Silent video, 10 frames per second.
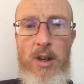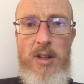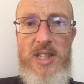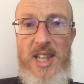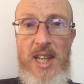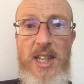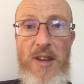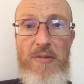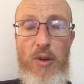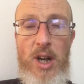c'est des
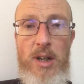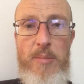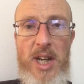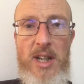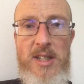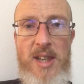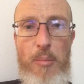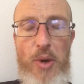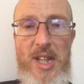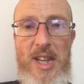fois, bah, ça
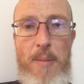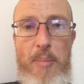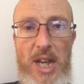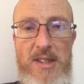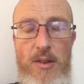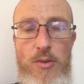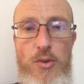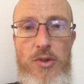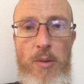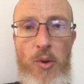peut être des personnes
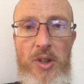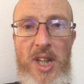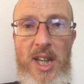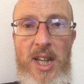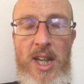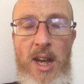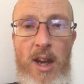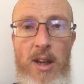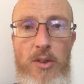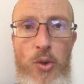justement qui
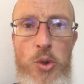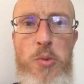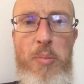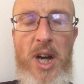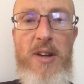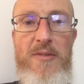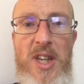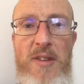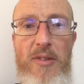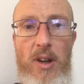n'osent pas
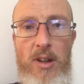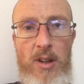vivre